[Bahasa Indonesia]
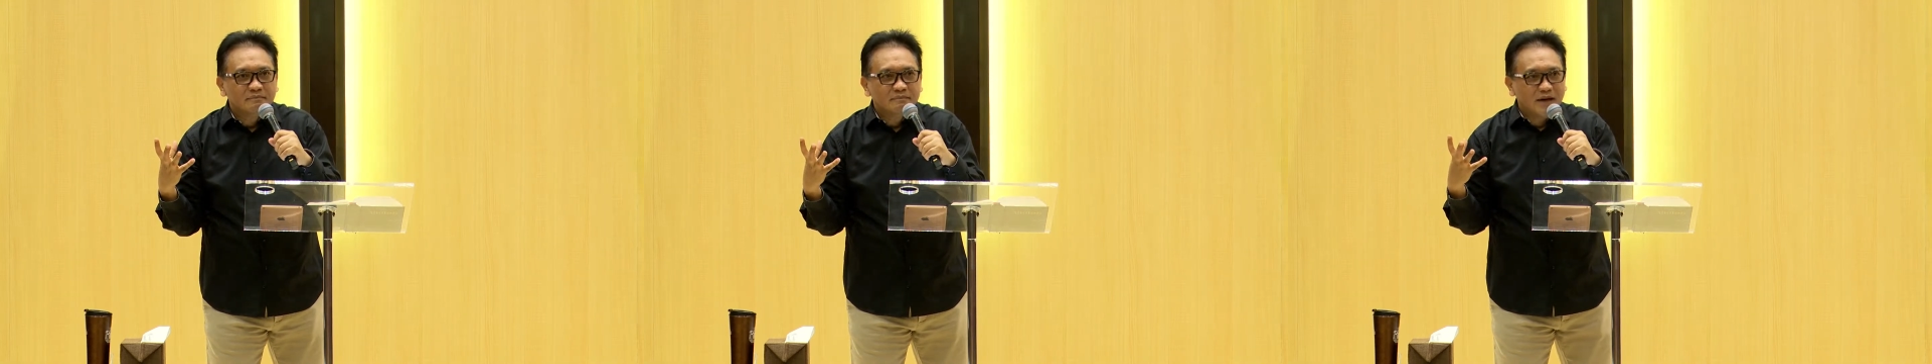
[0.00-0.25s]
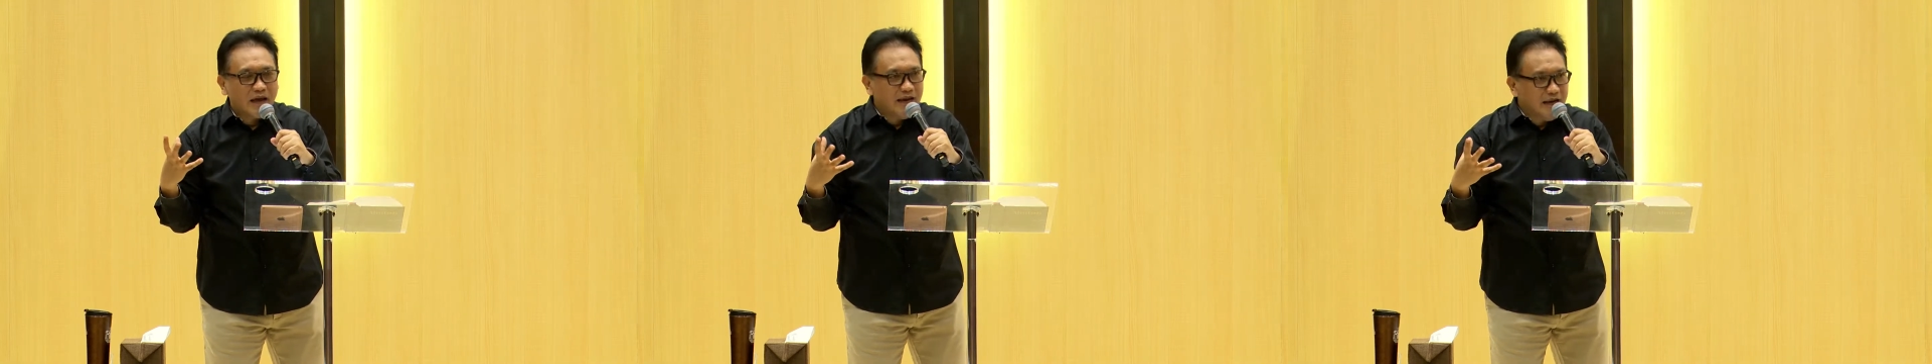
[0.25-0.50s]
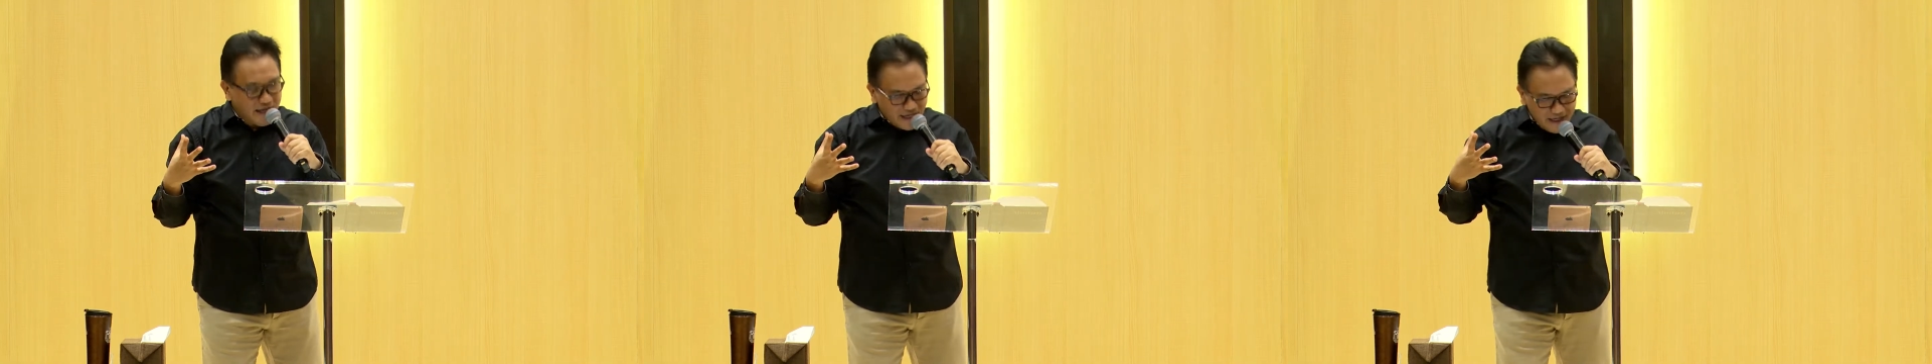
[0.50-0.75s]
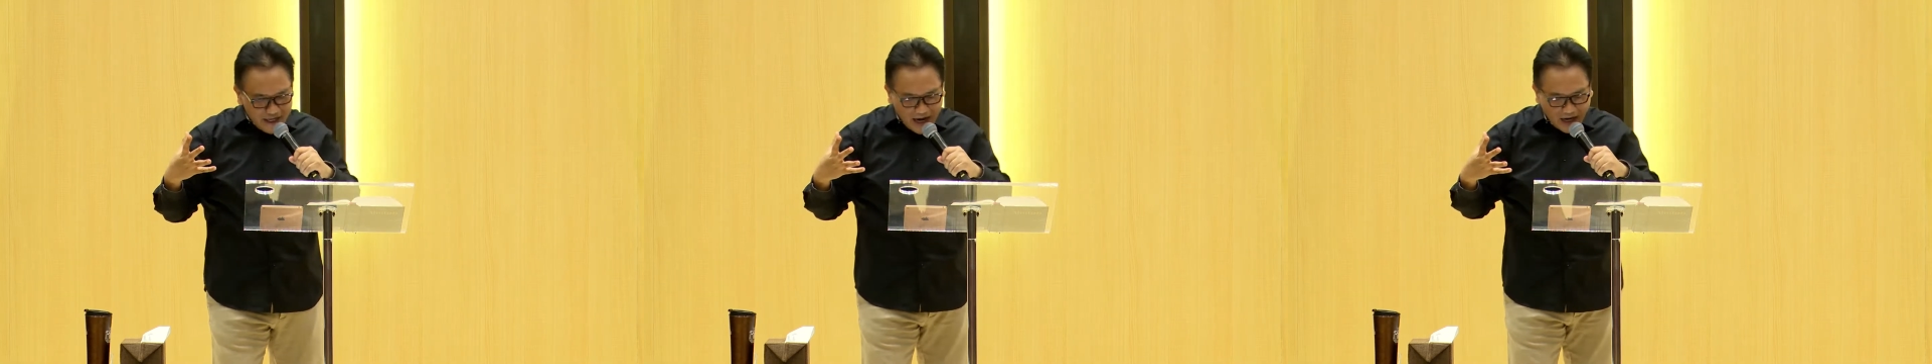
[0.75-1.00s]
Nah ini
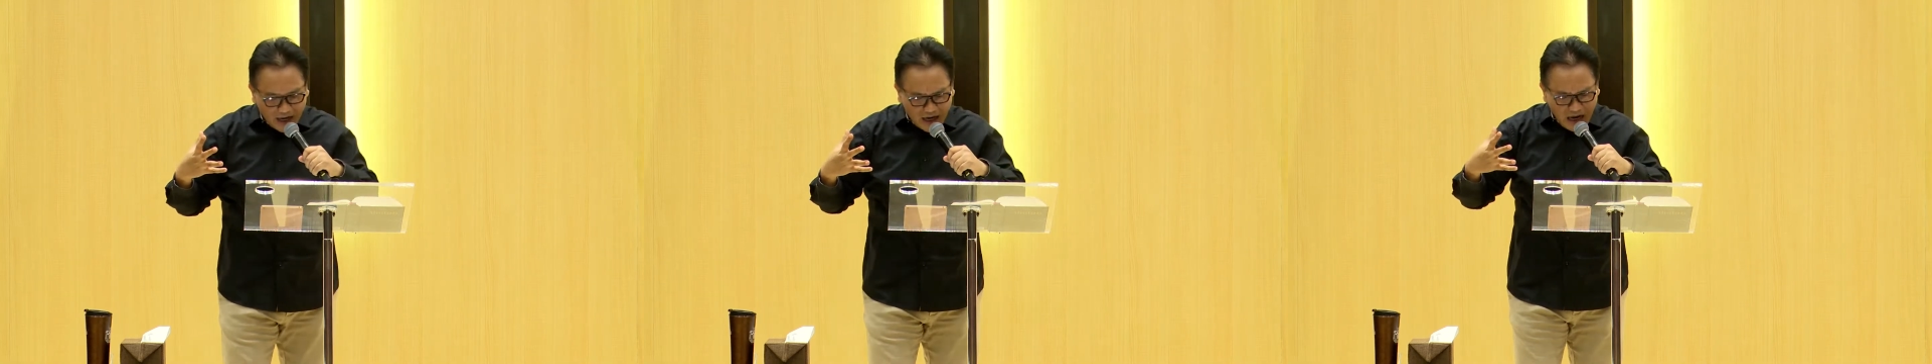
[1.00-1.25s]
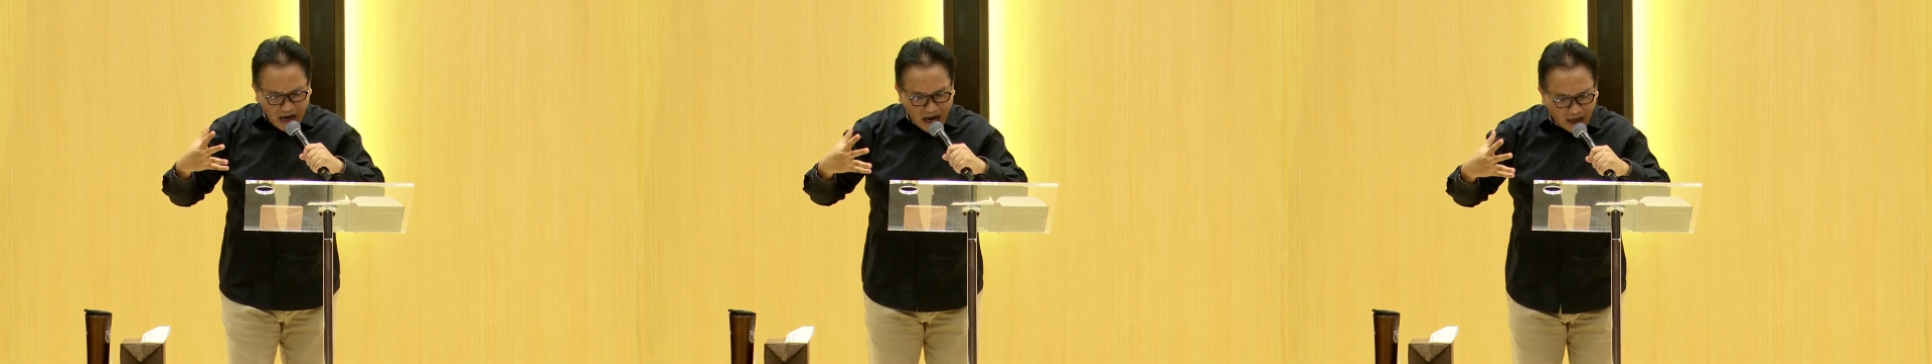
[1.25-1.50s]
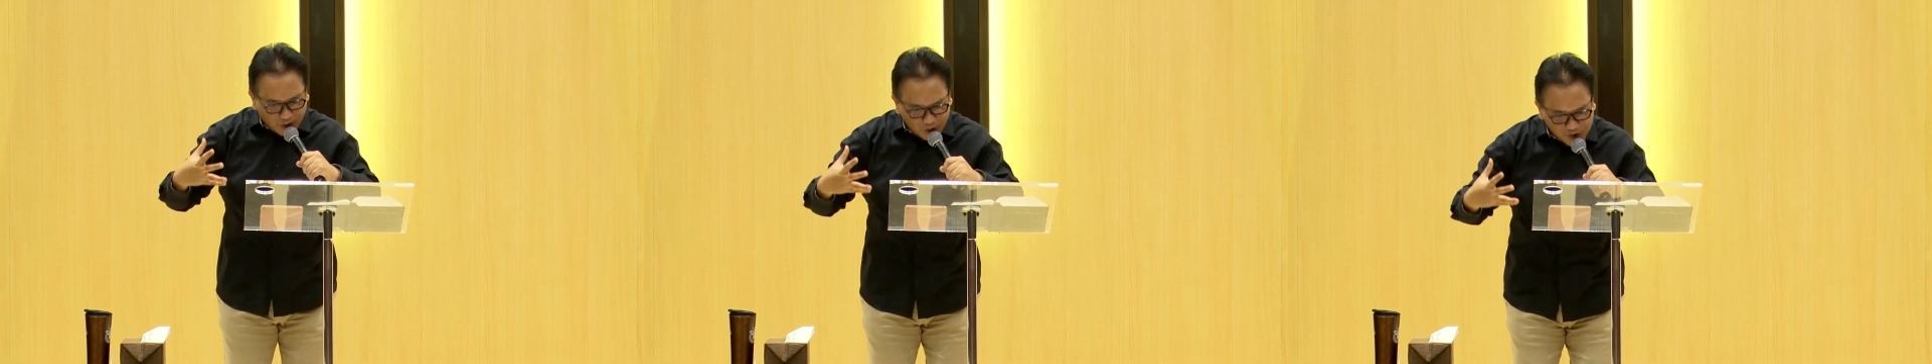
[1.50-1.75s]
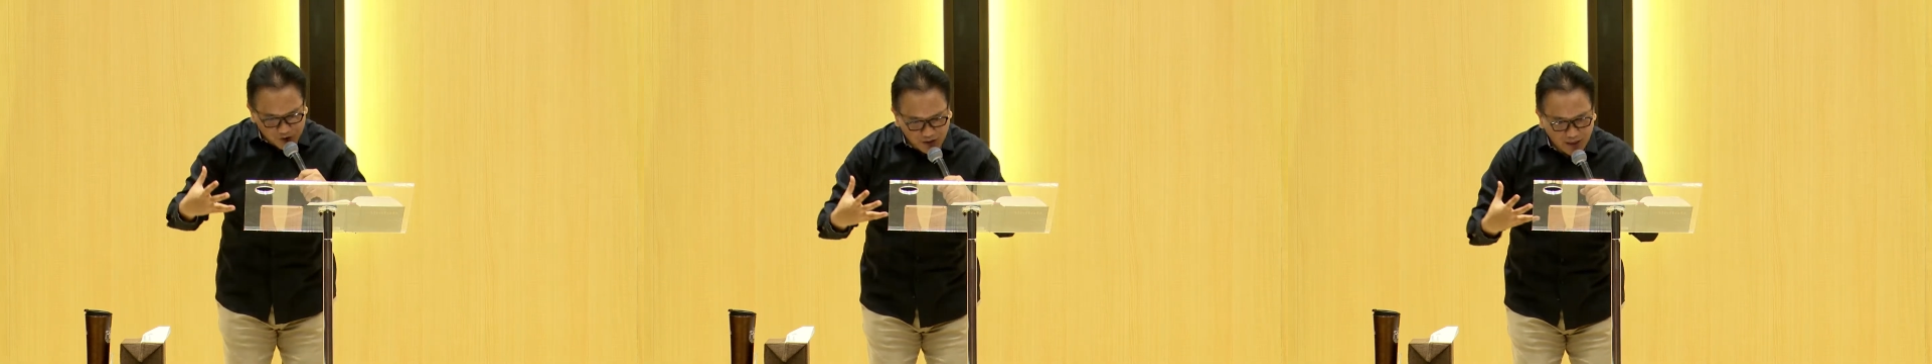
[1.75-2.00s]
ini yang
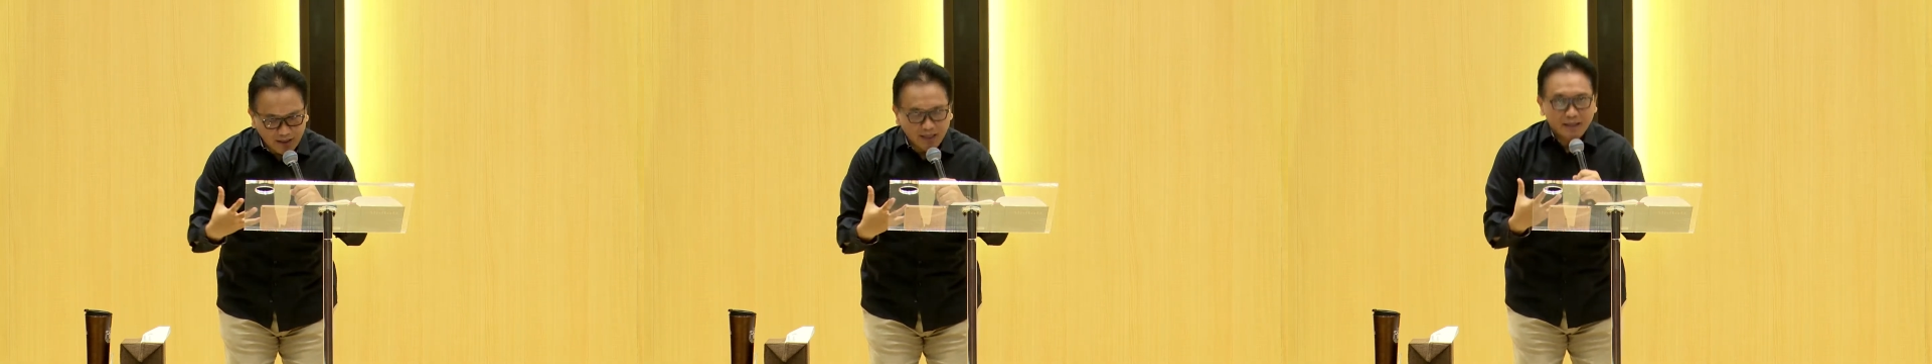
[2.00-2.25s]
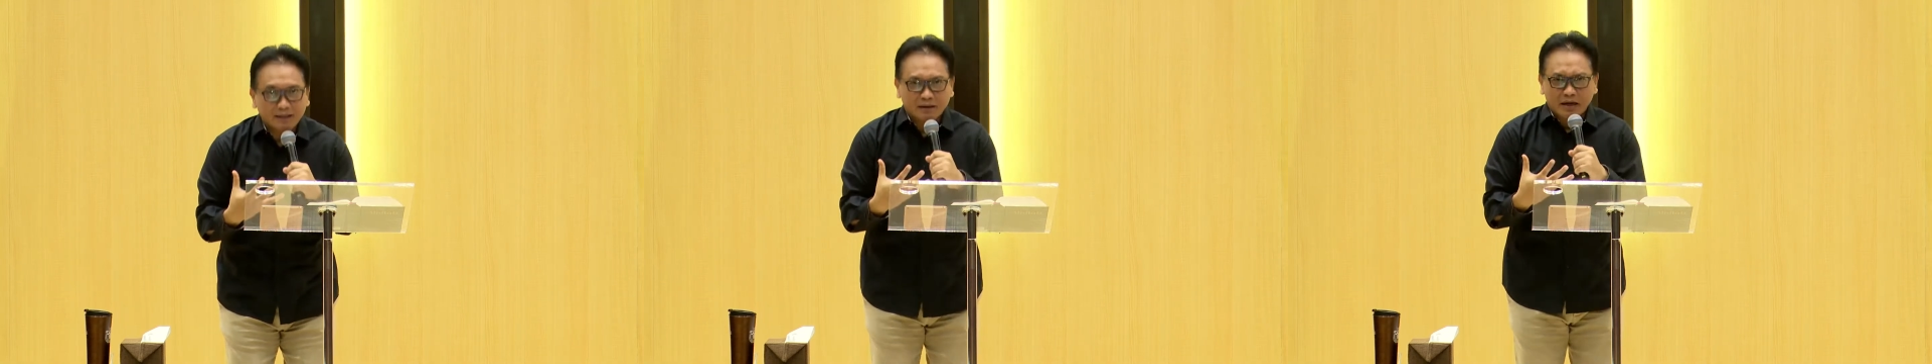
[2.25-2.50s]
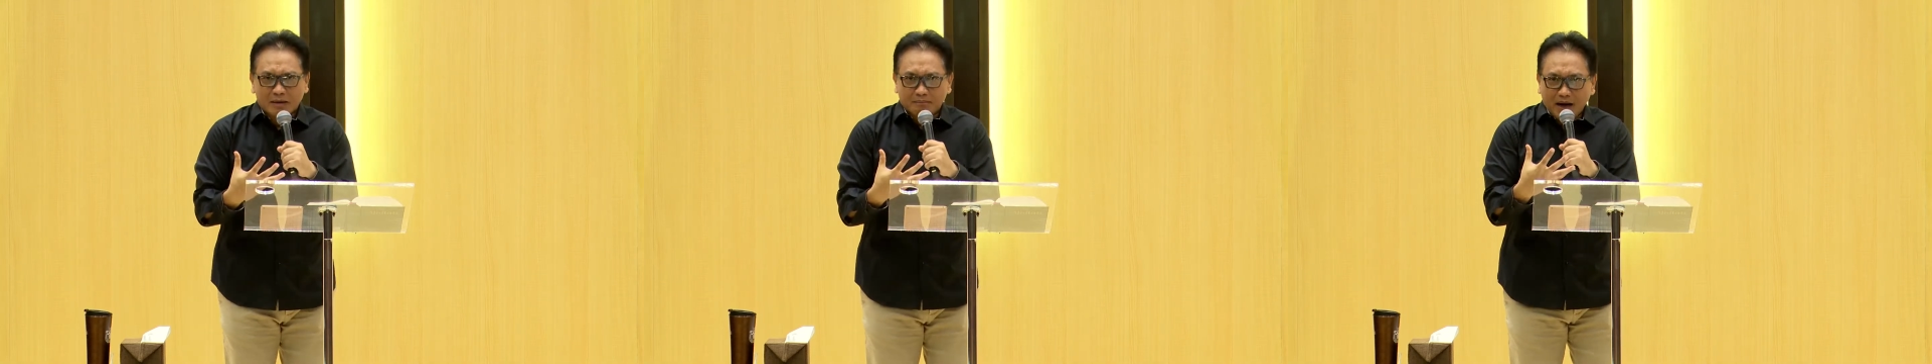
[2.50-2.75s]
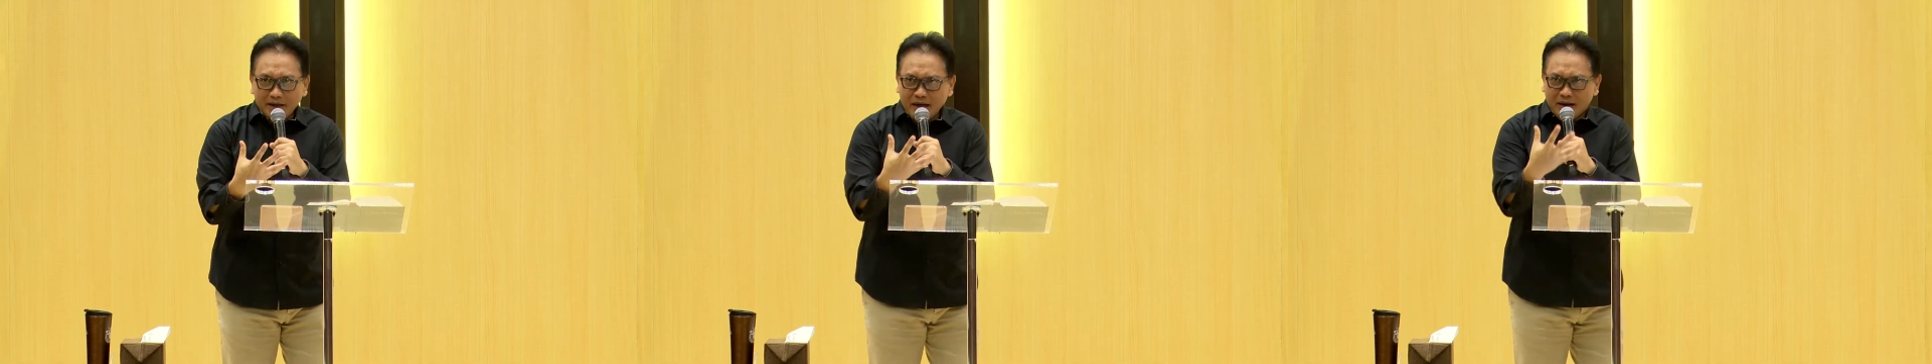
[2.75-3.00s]
harus kita nyatakan. Makanya